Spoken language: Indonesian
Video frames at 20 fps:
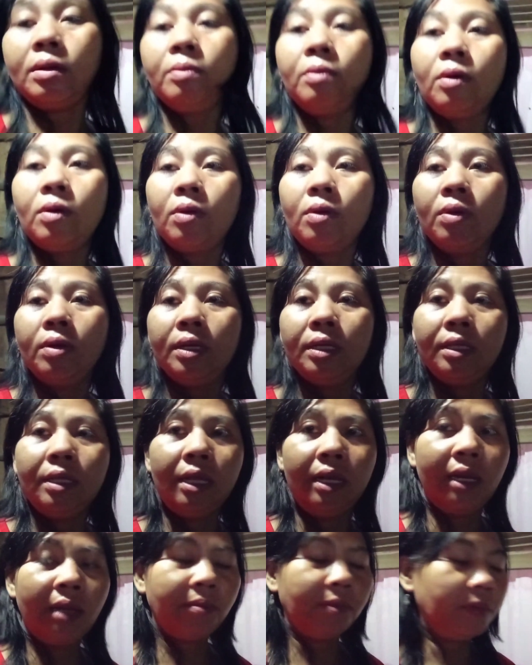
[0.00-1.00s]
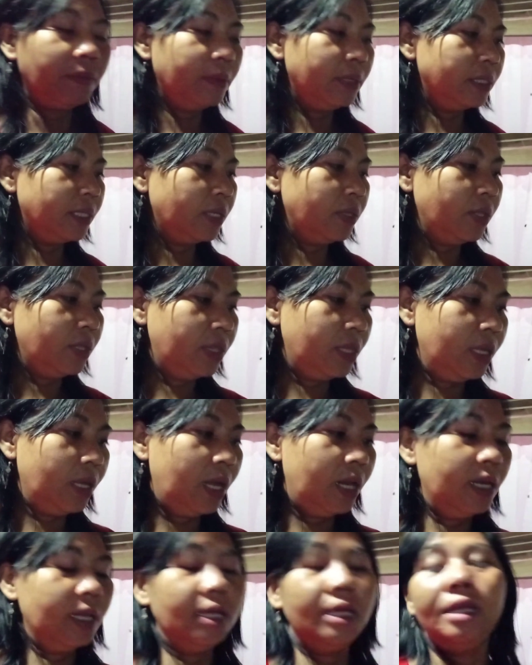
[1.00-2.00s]
mogok ning dalam pemirsa
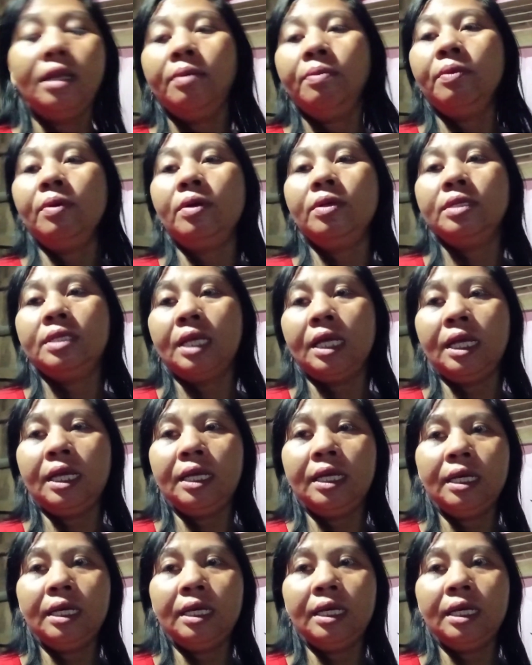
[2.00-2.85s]
ditinggal ning kene bose.